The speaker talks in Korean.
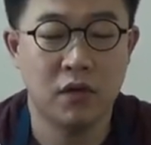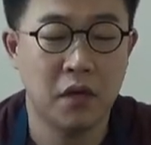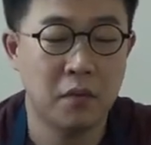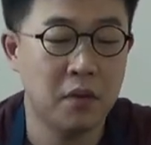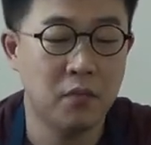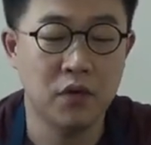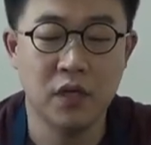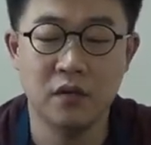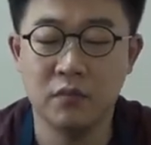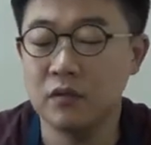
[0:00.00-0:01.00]
그 다음에 뭐
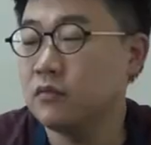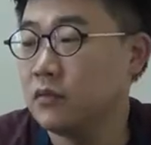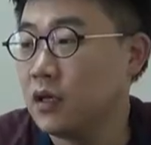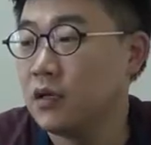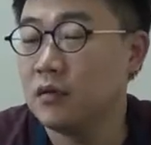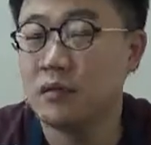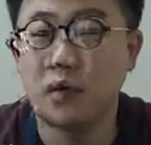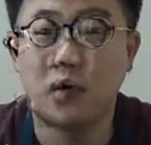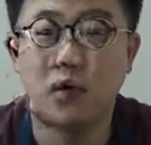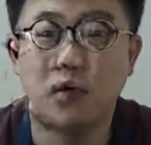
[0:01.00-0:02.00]
이름은
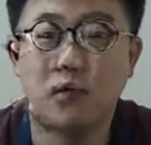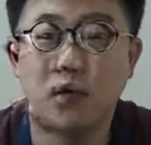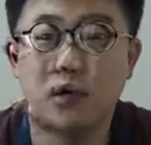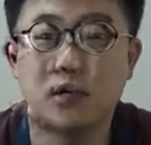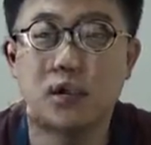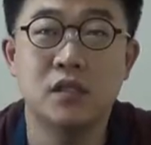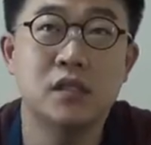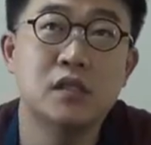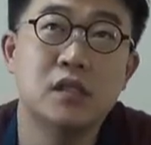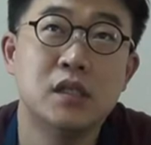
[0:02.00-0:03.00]
뭐 뭐라 그러지